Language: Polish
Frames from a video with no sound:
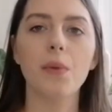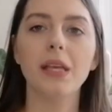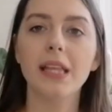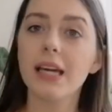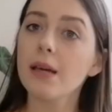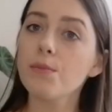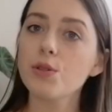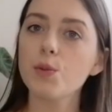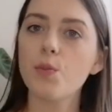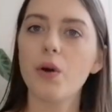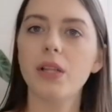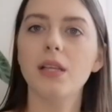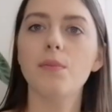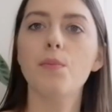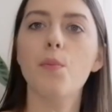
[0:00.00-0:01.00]
I takim
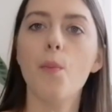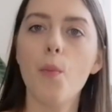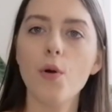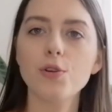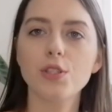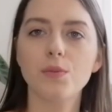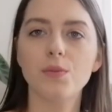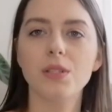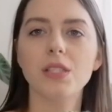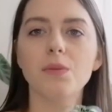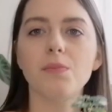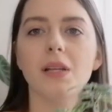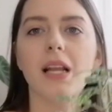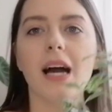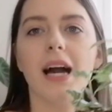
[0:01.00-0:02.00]
przykładem może być
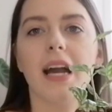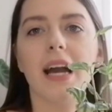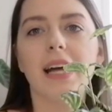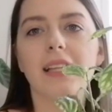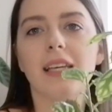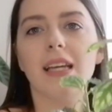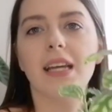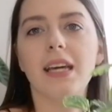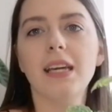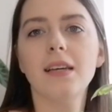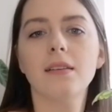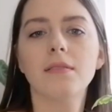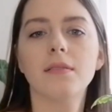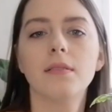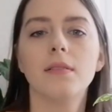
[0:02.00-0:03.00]
pila Cadieray.